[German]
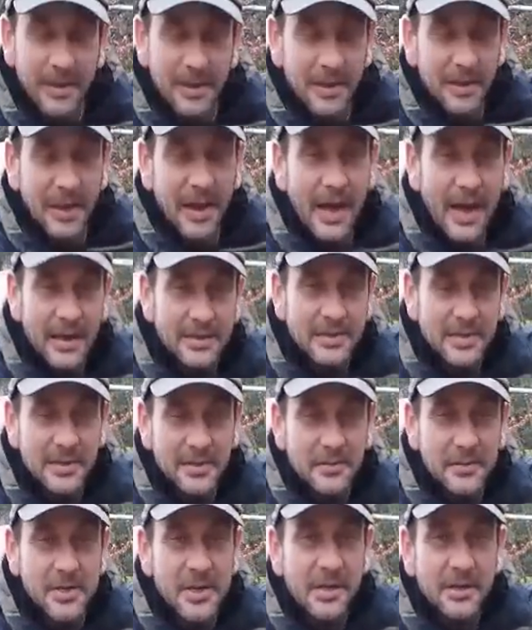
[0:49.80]
ein Husky ist
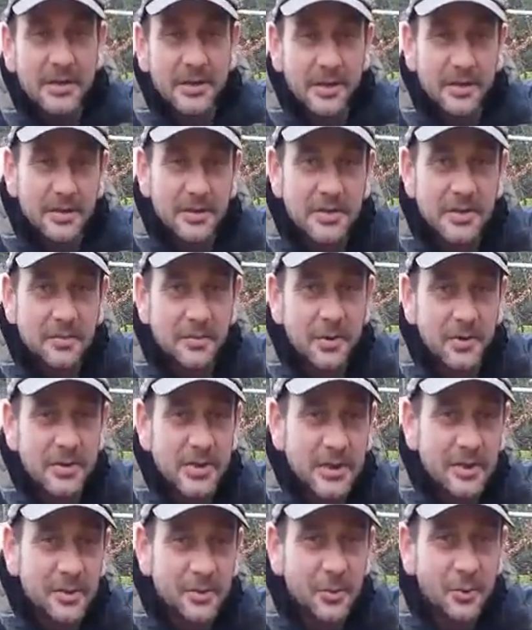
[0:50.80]
wahrscheinlich drin, das sieht man an
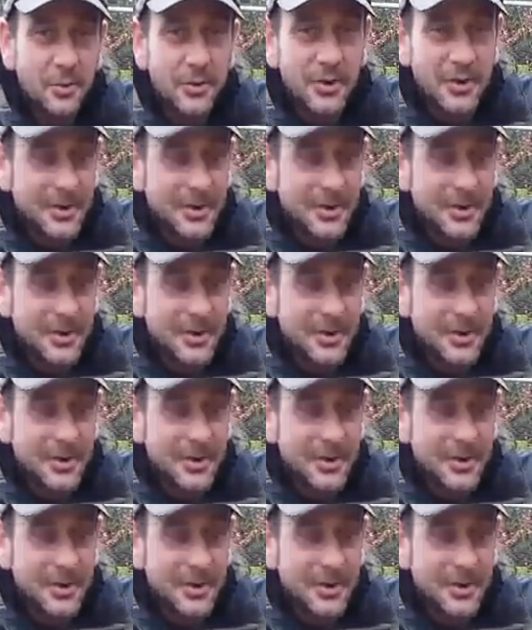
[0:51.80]
seiner Rute